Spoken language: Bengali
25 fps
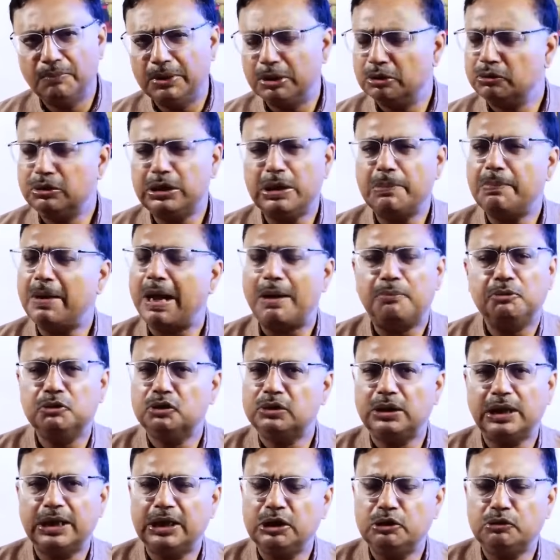বিরুদ্ধে
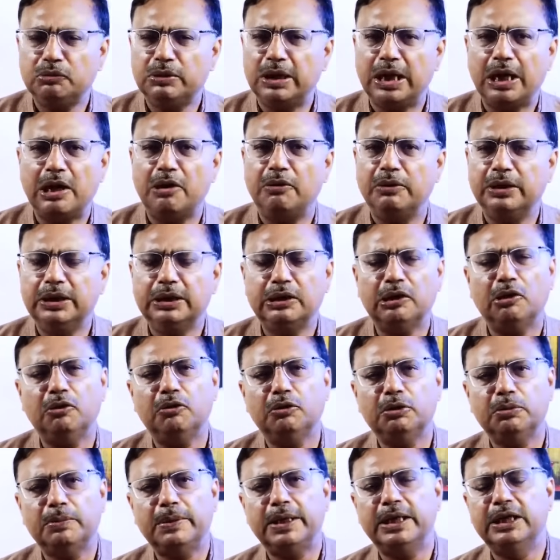ব্যবস্থা কিছু নেওয়া হয়নি
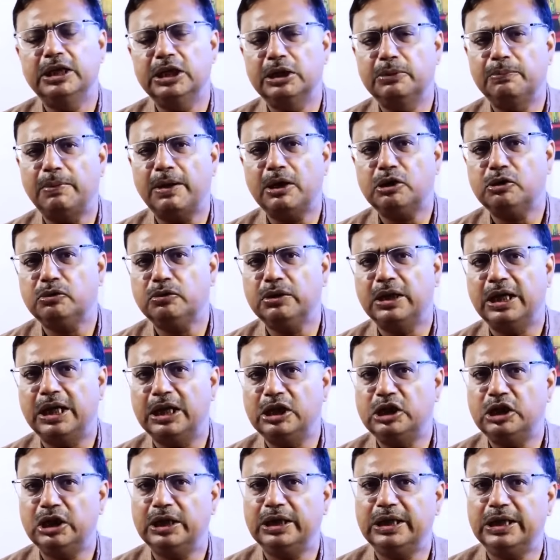তখন তোমার নির্বাচন
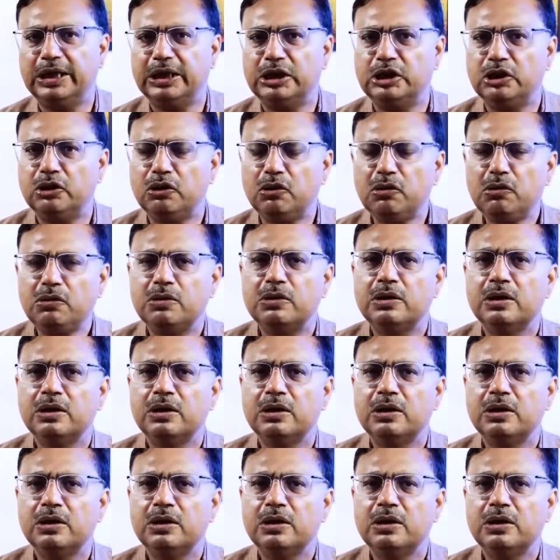এসে গিয়েছিল